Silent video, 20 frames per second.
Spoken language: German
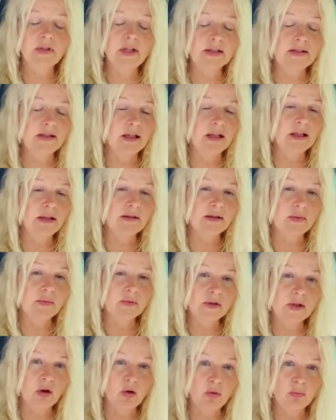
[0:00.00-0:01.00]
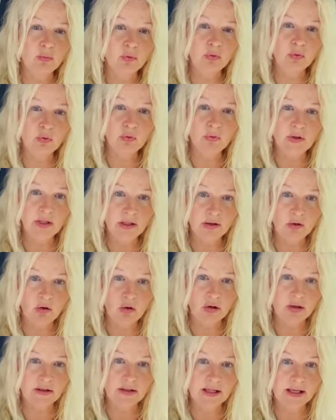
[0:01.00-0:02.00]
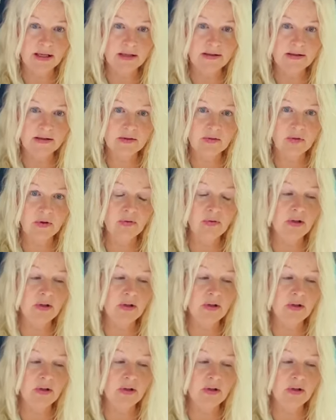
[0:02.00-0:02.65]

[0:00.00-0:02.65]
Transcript: tatsächlich selbst auch im beruflichen Kontext, wie